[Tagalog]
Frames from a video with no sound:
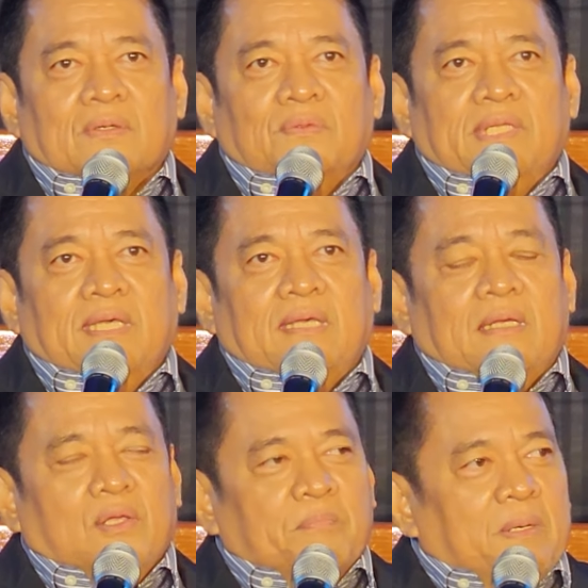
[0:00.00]

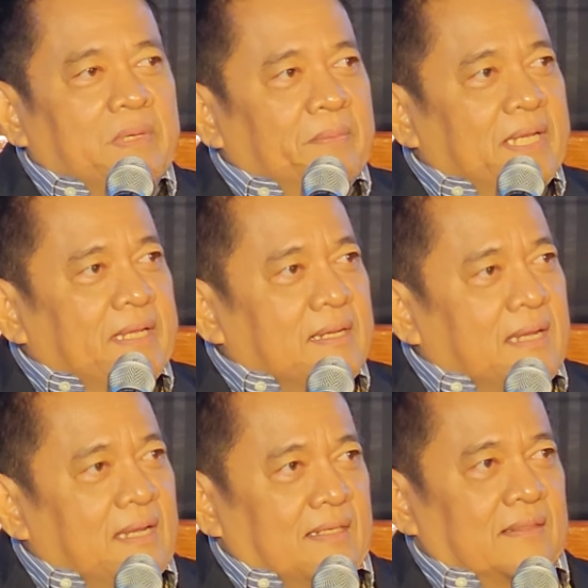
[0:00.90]
kundi yung pamimigay
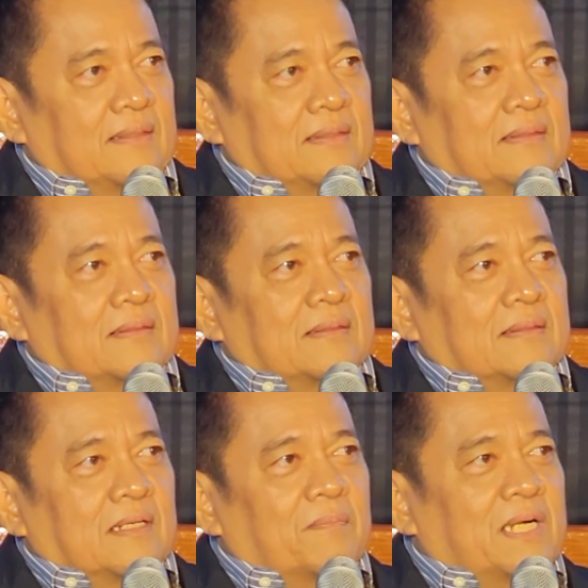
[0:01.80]
nga
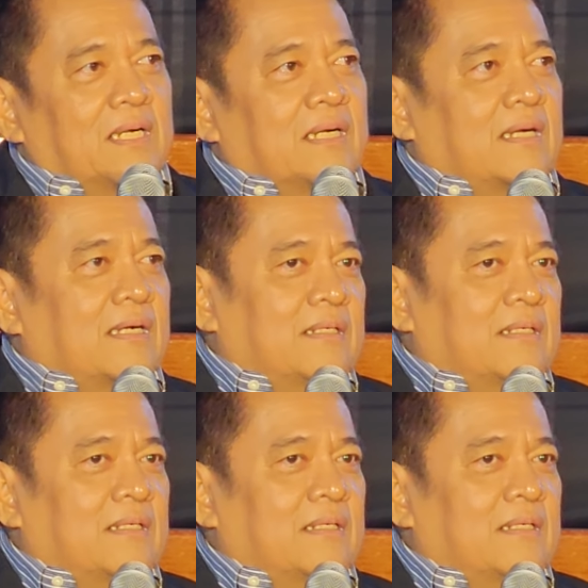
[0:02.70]
ng mga